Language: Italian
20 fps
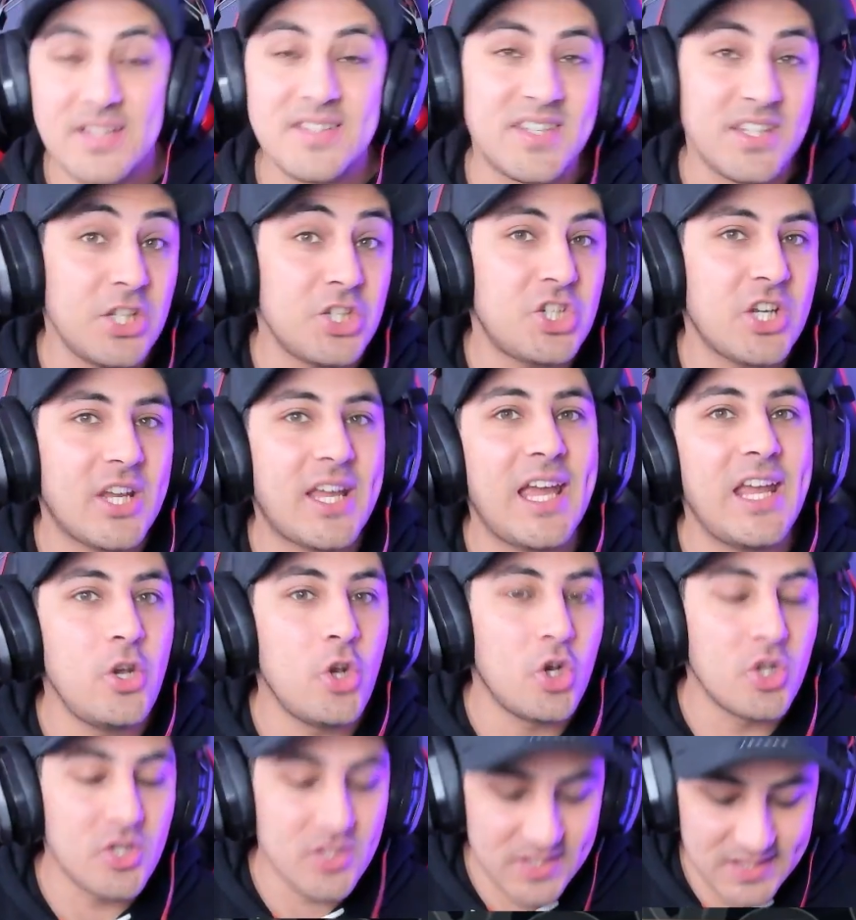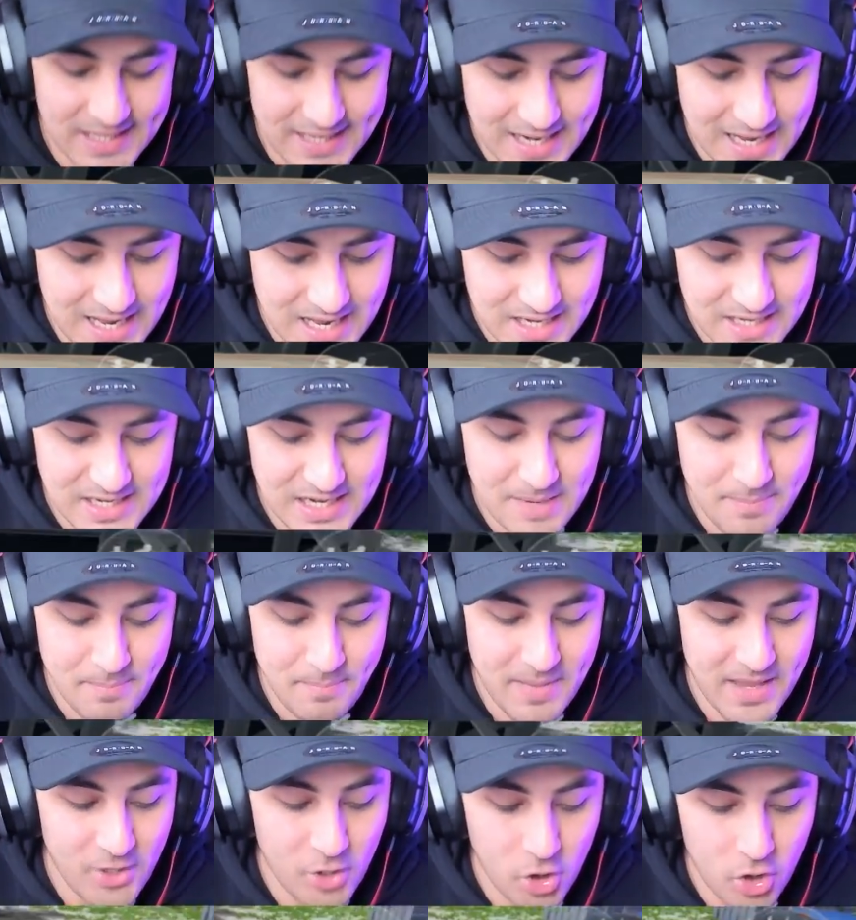Si dice che non sarà
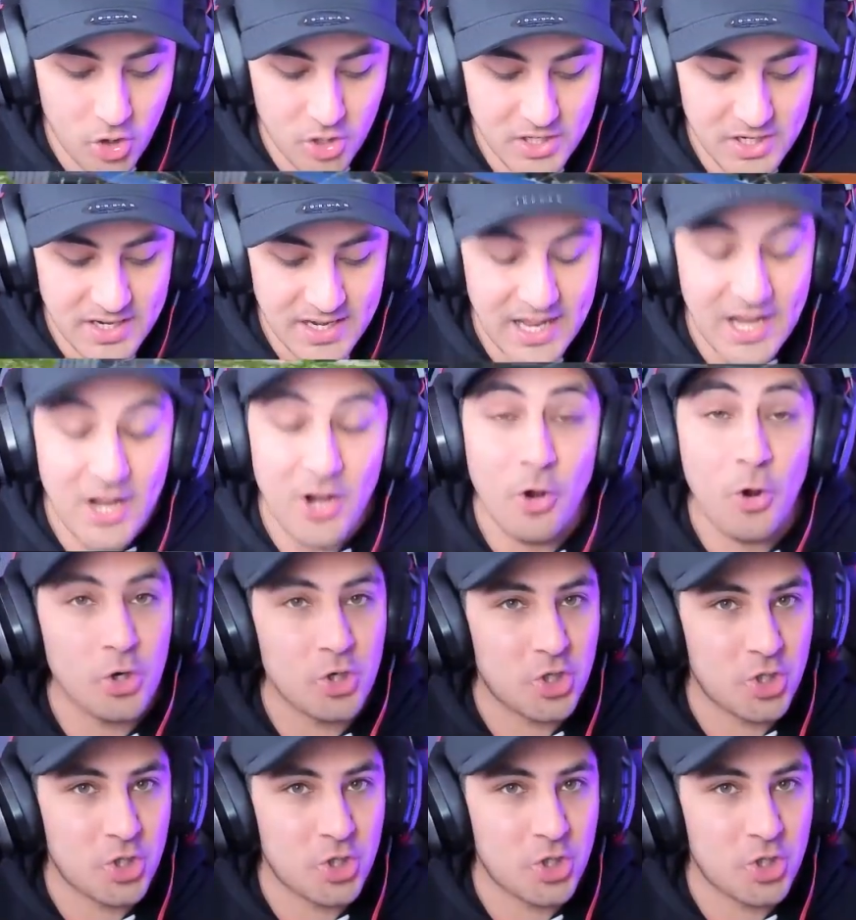nemmeno nello